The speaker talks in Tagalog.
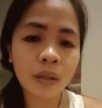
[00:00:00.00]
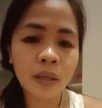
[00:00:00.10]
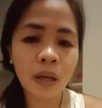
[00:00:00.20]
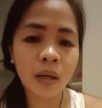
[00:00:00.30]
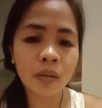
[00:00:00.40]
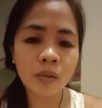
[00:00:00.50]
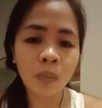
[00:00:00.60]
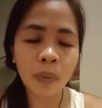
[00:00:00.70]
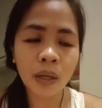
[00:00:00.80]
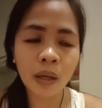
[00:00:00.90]
Kaya
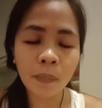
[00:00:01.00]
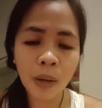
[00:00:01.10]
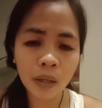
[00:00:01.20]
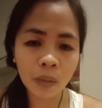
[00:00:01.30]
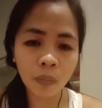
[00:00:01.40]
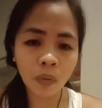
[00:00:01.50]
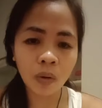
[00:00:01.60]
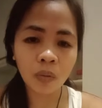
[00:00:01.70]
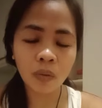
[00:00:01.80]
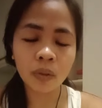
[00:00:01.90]
sobrang nagpanik po
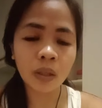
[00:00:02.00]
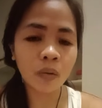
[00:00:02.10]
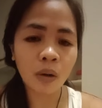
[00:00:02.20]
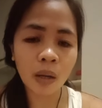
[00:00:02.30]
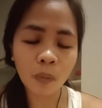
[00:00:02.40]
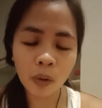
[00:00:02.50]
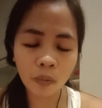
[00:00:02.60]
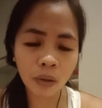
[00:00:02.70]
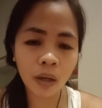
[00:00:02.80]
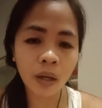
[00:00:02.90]
ako. Hindi ko alam po
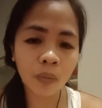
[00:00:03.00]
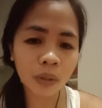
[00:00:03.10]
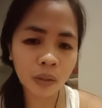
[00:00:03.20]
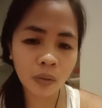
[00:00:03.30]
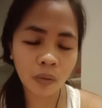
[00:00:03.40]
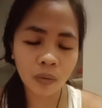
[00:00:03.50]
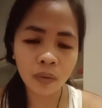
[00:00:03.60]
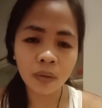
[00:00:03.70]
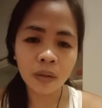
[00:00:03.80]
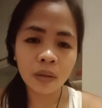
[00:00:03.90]
anong gagawin
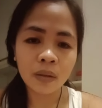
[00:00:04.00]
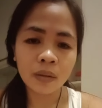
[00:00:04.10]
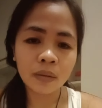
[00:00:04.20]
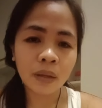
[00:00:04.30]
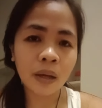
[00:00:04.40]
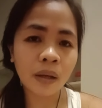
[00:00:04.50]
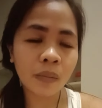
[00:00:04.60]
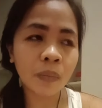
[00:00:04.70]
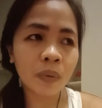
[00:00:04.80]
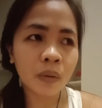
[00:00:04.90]
ko
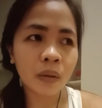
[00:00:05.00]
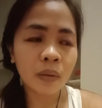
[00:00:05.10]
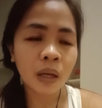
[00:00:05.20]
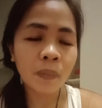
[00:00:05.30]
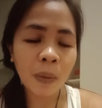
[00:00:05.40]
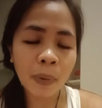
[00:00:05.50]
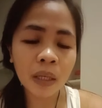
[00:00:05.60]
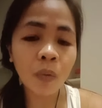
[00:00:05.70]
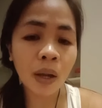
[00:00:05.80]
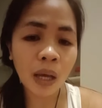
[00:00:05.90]
dahil
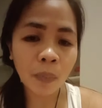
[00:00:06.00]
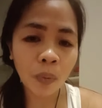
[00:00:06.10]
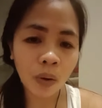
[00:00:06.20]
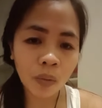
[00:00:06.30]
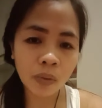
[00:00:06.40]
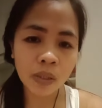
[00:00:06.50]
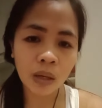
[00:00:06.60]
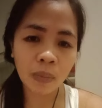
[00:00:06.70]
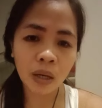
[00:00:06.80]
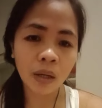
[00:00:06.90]
nagpapaniwala po ako
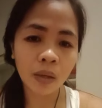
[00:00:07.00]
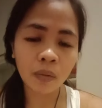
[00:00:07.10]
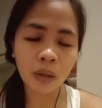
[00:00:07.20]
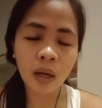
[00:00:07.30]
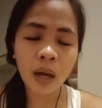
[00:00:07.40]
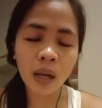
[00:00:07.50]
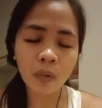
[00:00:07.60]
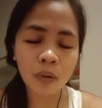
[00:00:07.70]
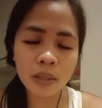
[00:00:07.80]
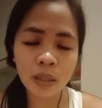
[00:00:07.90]
sa mga ganun.
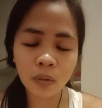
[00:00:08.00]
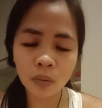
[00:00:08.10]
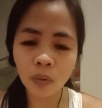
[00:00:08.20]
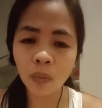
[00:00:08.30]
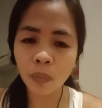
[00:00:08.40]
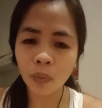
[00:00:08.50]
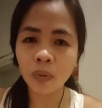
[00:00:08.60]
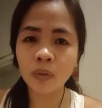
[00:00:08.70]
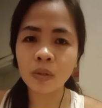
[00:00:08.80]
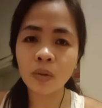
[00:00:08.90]
Akala ko kasi totoo
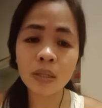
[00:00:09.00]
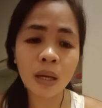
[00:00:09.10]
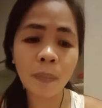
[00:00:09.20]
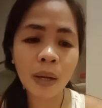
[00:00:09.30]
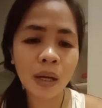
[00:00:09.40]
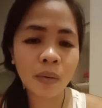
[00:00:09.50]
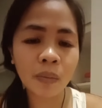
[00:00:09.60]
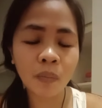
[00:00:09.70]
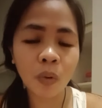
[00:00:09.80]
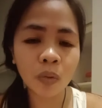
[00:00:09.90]
po yun. So, isa
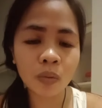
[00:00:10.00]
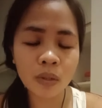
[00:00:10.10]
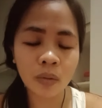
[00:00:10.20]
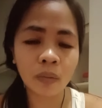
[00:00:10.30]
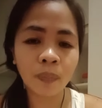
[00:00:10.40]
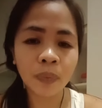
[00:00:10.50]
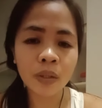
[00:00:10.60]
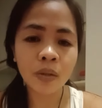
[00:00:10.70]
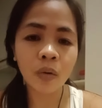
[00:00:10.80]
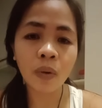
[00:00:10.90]
palang modus yun.
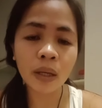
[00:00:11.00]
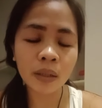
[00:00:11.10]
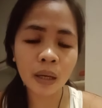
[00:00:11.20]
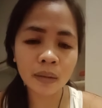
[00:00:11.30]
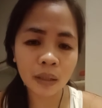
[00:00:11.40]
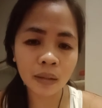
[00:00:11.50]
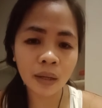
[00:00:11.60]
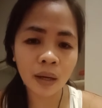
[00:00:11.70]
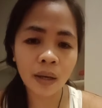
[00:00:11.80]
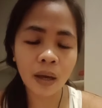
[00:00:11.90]
So, wag natin
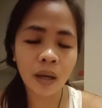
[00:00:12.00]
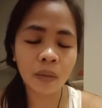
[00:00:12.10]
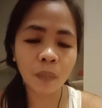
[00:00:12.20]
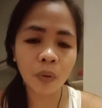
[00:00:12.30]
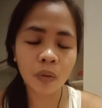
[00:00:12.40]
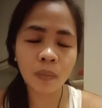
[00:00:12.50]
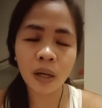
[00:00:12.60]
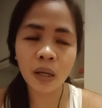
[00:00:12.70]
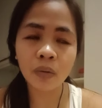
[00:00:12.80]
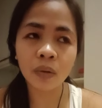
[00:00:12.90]
gagayahin po yung
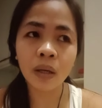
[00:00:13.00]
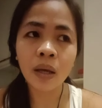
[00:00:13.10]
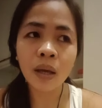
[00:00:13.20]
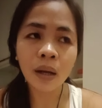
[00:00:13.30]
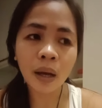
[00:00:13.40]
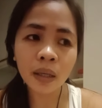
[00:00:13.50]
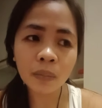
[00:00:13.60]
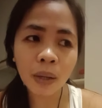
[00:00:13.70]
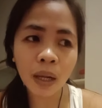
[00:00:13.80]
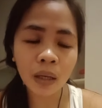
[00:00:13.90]
mga yun.
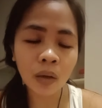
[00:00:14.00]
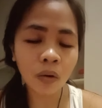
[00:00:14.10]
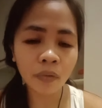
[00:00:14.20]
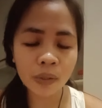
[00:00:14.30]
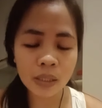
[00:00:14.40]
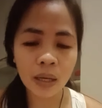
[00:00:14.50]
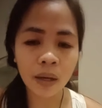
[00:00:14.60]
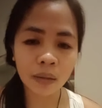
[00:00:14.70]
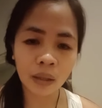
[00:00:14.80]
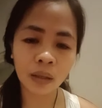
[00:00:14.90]
Kahit malaking offer
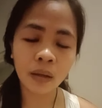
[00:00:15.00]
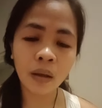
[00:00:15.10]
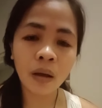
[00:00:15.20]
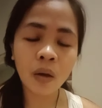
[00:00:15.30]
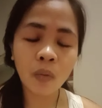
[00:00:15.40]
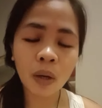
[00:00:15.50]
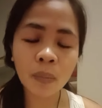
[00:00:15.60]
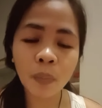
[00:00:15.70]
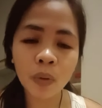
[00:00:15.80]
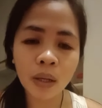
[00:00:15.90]
sa atin,
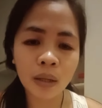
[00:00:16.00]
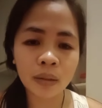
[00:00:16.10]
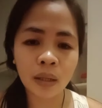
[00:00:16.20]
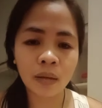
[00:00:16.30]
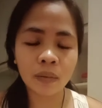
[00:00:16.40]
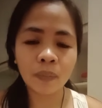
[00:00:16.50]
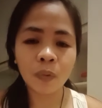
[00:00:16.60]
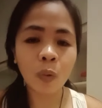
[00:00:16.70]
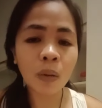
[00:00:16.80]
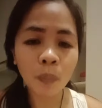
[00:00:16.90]
wag po natin,
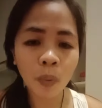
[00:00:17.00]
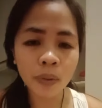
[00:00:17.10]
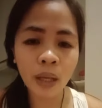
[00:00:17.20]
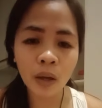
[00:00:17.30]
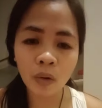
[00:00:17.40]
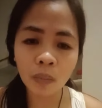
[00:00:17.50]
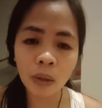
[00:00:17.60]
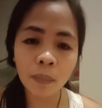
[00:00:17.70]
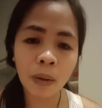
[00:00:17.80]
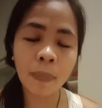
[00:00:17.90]
wag po tayong
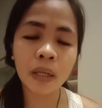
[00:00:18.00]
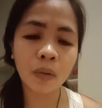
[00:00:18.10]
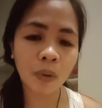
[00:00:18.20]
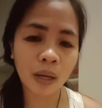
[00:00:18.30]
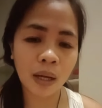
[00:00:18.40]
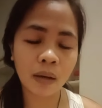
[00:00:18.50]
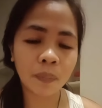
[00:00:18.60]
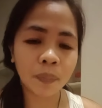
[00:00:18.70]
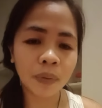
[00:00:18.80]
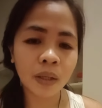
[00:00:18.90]
magpapaniwala
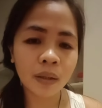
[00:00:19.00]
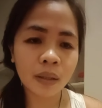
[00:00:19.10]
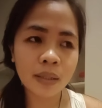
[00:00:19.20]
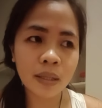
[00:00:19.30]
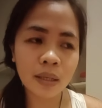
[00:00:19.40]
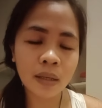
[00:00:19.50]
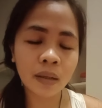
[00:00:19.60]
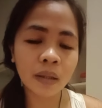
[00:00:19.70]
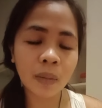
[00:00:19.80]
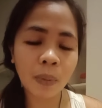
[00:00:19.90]
kasi
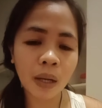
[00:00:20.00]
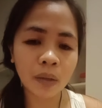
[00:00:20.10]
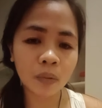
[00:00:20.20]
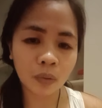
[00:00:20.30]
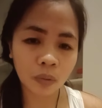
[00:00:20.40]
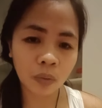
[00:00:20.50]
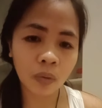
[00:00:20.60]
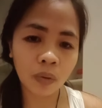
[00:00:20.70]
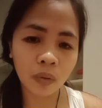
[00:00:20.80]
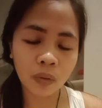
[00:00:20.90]
hindi pala yung
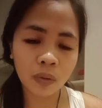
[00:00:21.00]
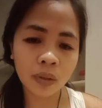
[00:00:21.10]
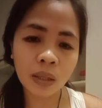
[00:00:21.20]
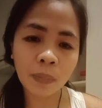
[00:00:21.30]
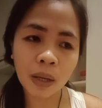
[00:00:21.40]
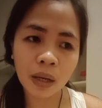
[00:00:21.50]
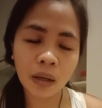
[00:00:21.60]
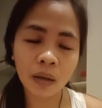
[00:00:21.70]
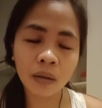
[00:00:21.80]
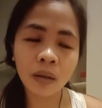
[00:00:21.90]
totoo. Hindi
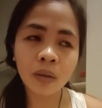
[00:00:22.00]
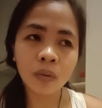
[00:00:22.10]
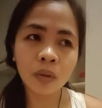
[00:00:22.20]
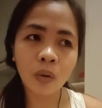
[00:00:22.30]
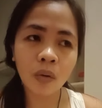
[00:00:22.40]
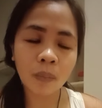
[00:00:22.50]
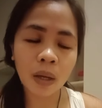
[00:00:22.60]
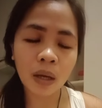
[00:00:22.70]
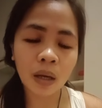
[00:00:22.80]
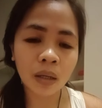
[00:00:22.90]
pala totoo
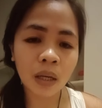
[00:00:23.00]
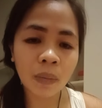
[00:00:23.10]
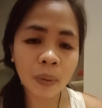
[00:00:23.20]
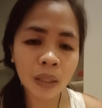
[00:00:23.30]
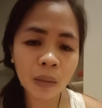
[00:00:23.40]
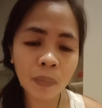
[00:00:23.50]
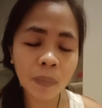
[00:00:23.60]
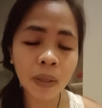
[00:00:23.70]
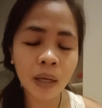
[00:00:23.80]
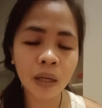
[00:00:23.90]
na, na may
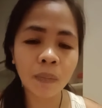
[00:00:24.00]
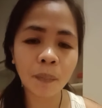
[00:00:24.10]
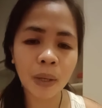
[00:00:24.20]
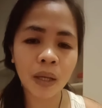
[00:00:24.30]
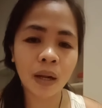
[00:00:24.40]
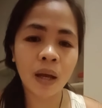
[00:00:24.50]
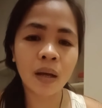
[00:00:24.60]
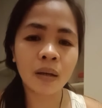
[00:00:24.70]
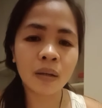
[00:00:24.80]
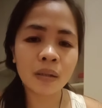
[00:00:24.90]
nagbibigay ng
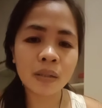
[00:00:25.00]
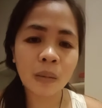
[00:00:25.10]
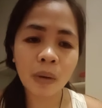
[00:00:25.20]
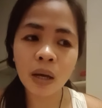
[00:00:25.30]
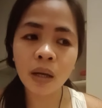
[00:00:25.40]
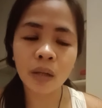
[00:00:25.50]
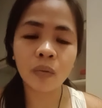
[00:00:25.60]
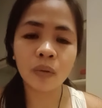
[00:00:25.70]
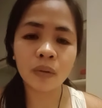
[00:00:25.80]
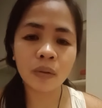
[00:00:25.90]
pera sa mga
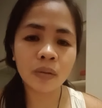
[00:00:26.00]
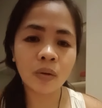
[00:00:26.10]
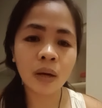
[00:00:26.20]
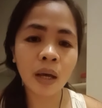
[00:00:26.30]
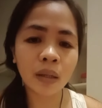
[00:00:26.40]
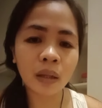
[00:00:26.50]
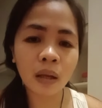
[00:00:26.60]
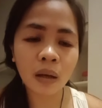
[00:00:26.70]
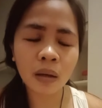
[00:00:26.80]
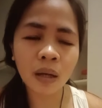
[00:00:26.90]
ganun. So kahit
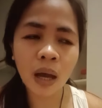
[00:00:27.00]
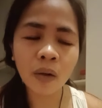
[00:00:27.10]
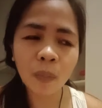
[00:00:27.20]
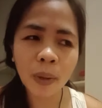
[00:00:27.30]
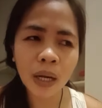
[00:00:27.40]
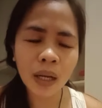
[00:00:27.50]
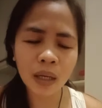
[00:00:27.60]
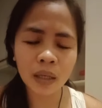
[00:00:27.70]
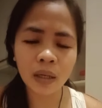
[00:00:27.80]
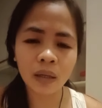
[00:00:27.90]
gaano pa
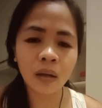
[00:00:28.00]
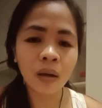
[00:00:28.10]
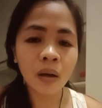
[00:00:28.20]
kalaki yan,